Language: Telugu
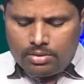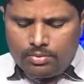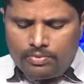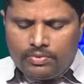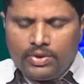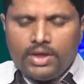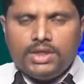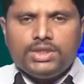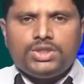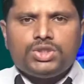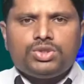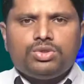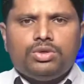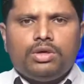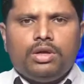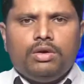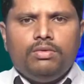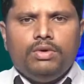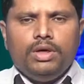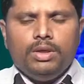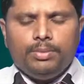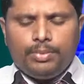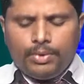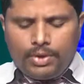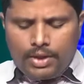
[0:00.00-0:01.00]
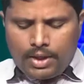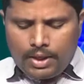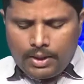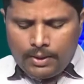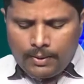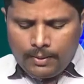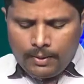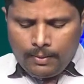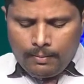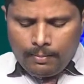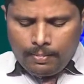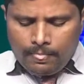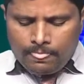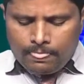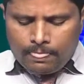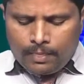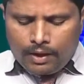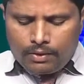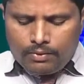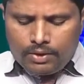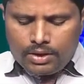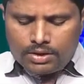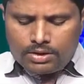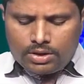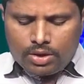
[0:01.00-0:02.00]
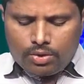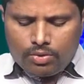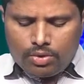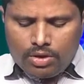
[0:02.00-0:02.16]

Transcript: ఫలించకుండా వెళ్ళిపోయాయి తర్వాత